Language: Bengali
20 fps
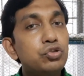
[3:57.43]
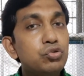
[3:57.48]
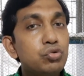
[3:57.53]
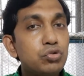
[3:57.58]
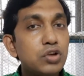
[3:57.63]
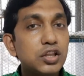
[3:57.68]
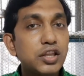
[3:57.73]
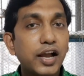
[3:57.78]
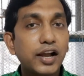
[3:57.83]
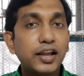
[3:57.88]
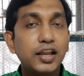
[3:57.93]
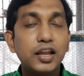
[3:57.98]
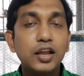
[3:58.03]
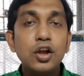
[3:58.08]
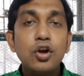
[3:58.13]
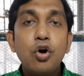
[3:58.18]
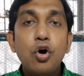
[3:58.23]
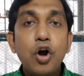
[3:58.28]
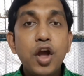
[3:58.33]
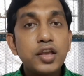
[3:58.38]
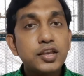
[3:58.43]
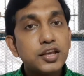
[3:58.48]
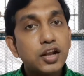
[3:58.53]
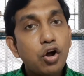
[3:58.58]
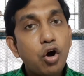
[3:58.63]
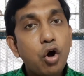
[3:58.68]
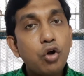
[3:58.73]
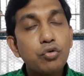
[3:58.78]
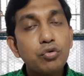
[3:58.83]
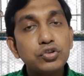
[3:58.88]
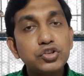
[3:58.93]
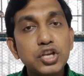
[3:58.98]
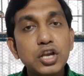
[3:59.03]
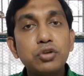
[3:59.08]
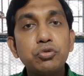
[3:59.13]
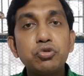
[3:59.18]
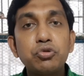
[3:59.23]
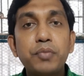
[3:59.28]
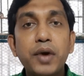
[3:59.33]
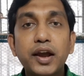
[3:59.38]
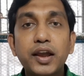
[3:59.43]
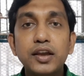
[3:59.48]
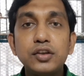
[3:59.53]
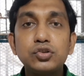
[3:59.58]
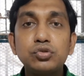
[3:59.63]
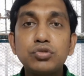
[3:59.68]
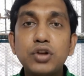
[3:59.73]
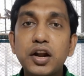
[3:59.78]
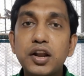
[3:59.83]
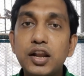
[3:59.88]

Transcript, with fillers: দূরে থাকে এছাড়া অন্য যে কোনো পাখি জুড়া